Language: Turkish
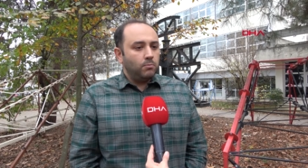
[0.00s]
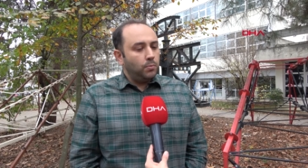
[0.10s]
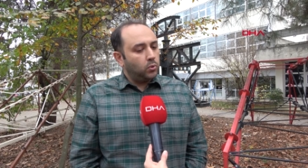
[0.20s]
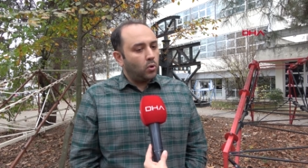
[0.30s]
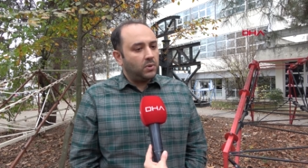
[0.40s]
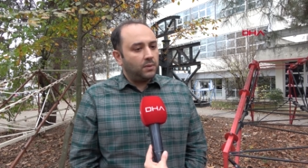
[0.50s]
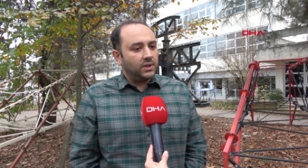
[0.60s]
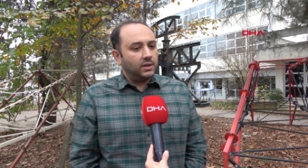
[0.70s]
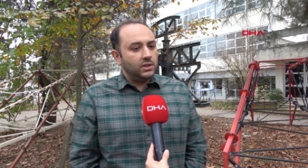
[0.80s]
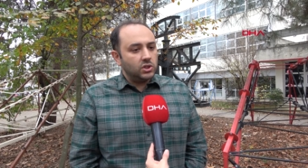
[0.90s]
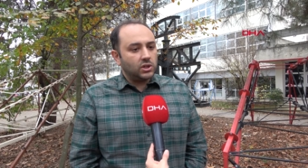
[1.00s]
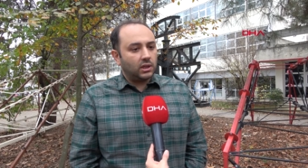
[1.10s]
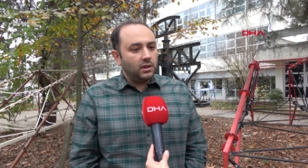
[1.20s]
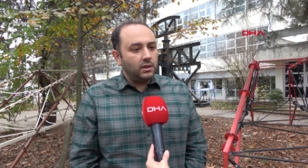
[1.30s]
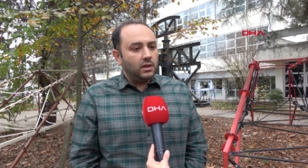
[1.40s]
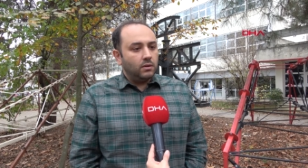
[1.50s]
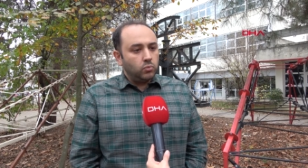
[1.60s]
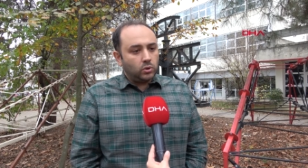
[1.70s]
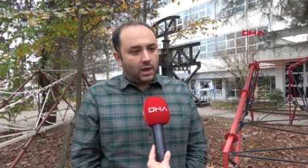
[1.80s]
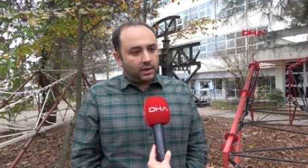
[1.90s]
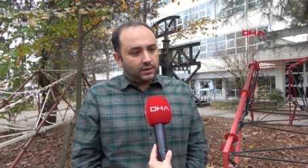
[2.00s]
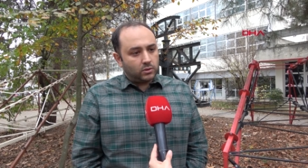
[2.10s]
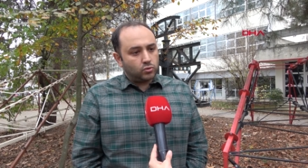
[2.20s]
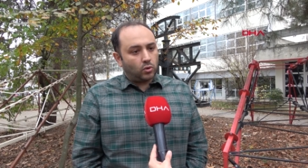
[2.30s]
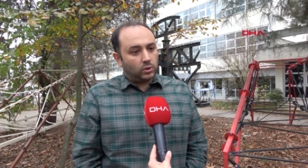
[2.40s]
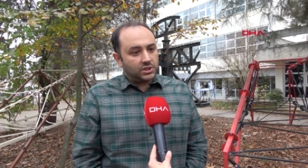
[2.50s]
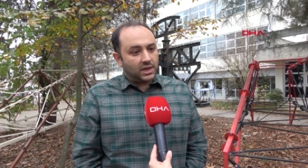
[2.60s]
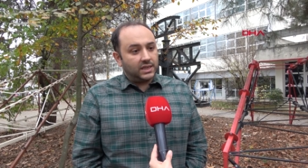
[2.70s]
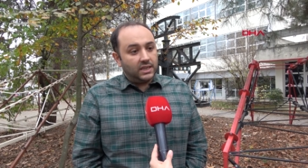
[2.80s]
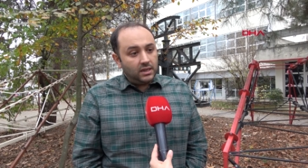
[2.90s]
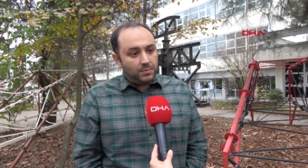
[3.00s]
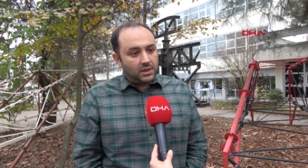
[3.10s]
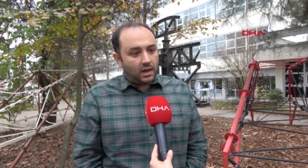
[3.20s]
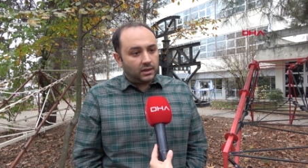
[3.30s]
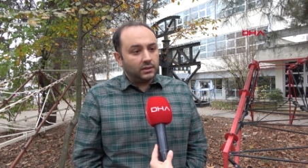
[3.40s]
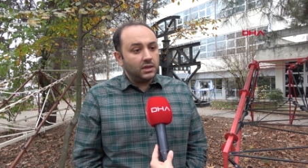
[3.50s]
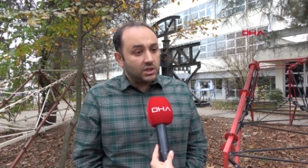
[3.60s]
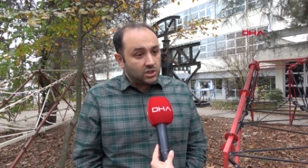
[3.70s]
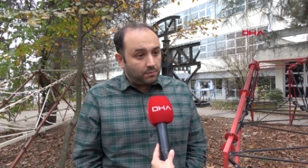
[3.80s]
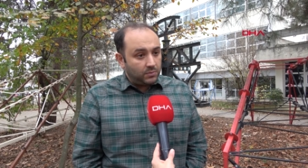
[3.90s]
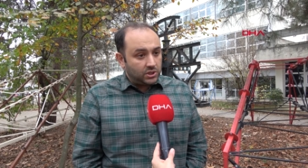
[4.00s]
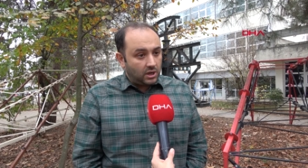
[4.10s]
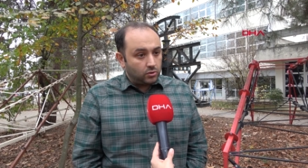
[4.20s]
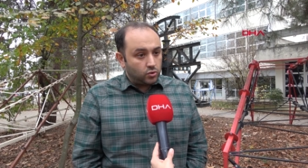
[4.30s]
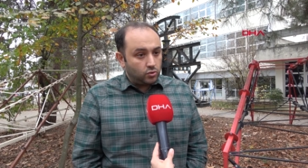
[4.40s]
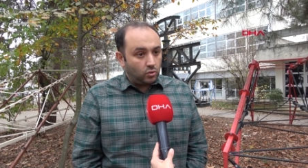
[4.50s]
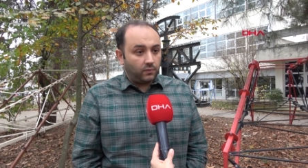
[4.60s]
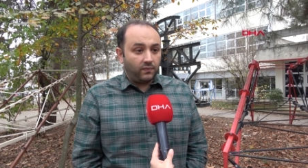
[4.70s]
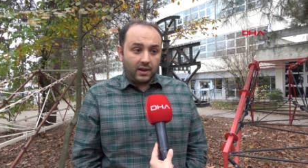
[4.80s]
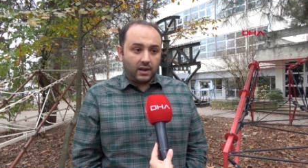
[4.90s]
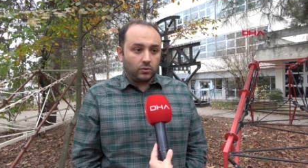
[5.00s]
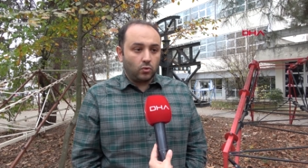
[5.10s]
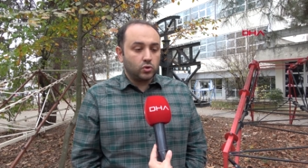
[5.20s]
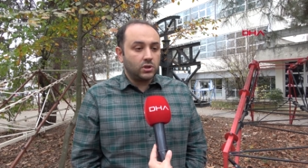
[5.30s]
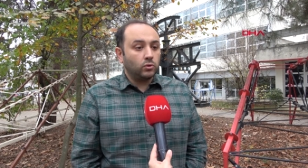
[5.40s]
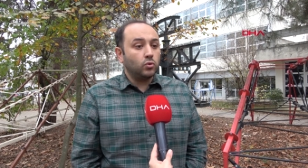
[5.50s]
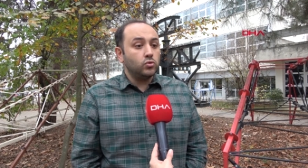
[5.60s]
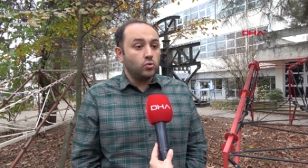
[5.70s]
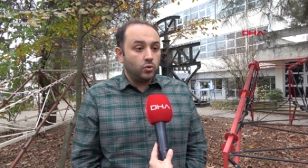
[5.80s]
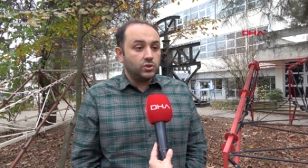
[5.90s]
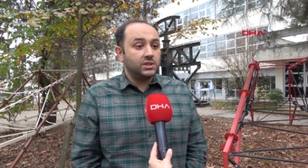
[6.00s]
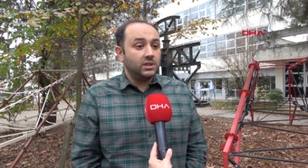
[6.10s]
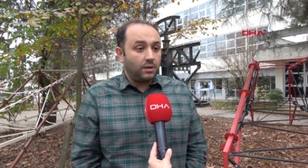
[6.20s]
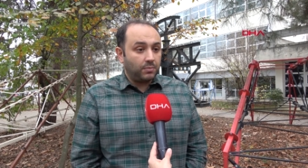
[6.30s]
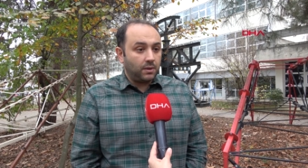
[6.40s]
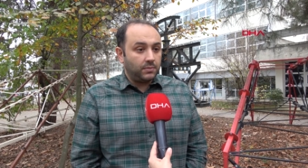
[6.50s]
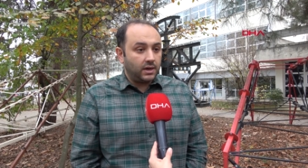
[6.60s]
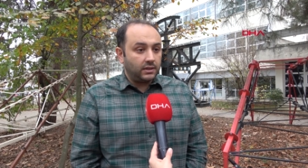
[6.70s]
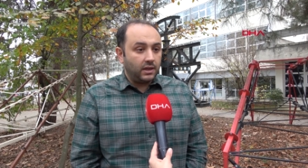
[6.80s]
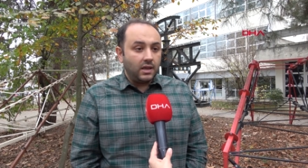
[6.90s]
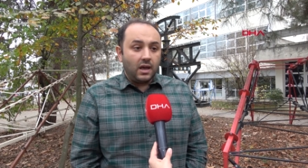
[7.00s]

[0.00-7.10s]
Bu problemlerin inşallah bu tarihten sonra olacak yeni binalarda yaşanmayacağını düşünüyorum. Fakat 99 öncesi depremlerde